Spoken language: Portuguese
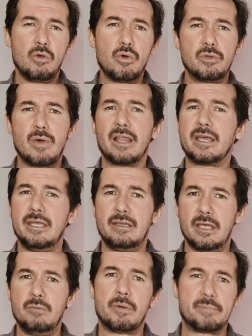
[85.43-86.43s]
Quando alguém
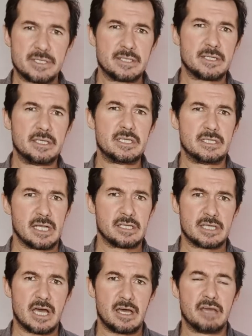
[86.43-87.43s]
tem uma presença
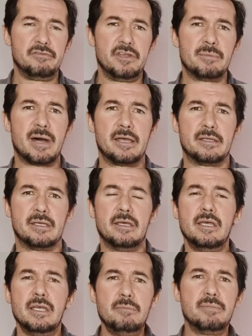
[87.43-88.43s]
digital já afirmada
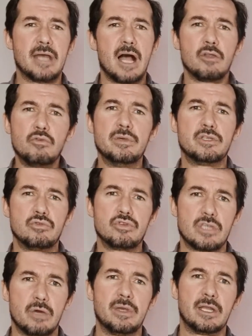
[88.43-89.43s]
e me dá alguma
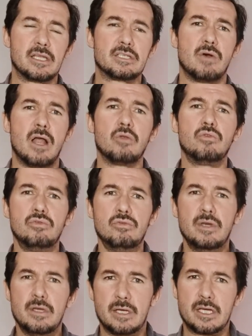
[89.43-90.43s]
sugestão em relação a
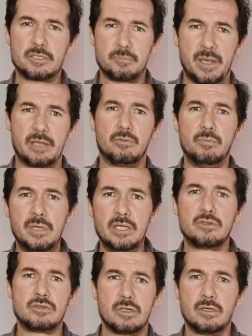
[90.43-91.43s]
algum aspecto
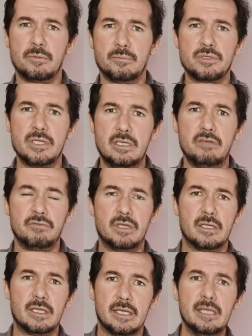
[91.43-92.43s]
menos eh, positivo
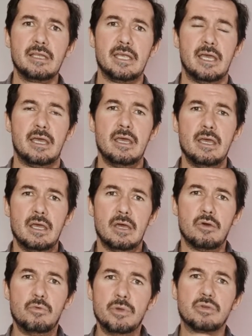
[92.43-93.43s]
daquilo que é
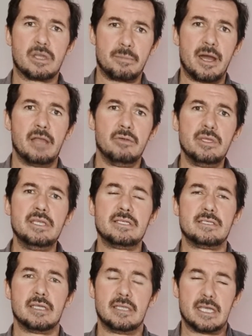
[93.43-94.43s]
o meu trabalho
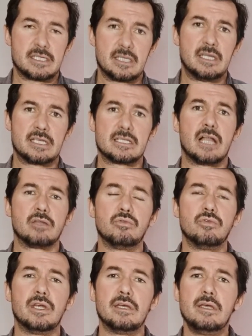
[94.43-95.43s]
nesta, nesta
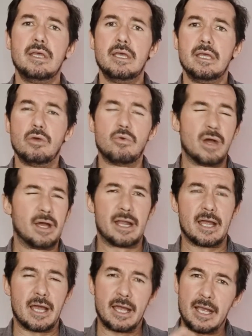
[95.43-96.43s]
altura, eu
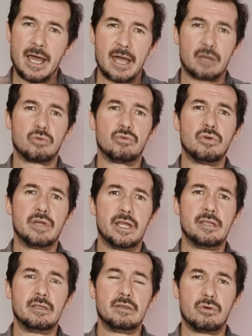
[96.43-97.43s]
agarro com
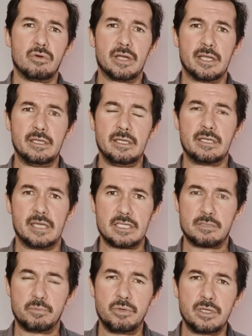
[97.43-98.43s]
grande, com grande
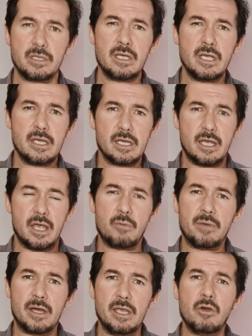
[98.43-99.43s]
interesse porque eh, é
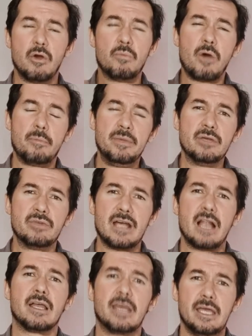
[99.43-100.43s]
uma, uma opinião de
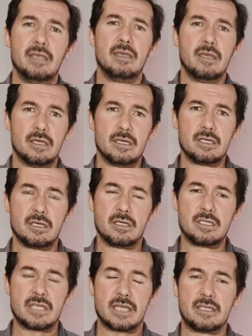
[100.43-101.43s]
alguém eh,
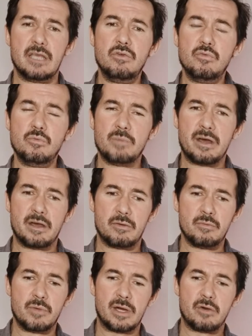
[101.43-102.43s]
que já tem uma,
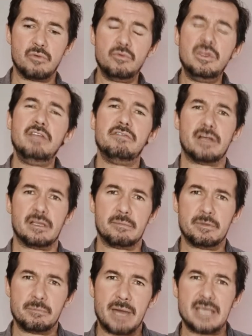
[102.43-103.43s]
uma um nível
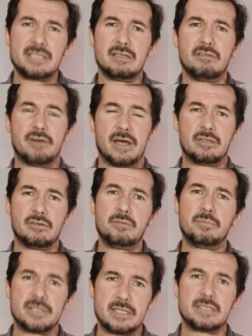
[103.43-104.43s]
mais elevado
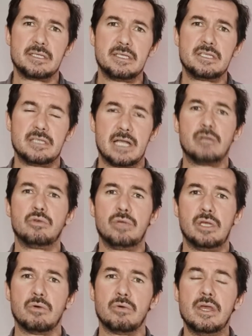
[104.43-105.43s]
de presença digital do
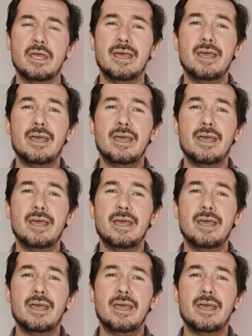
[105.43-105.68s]
que eu.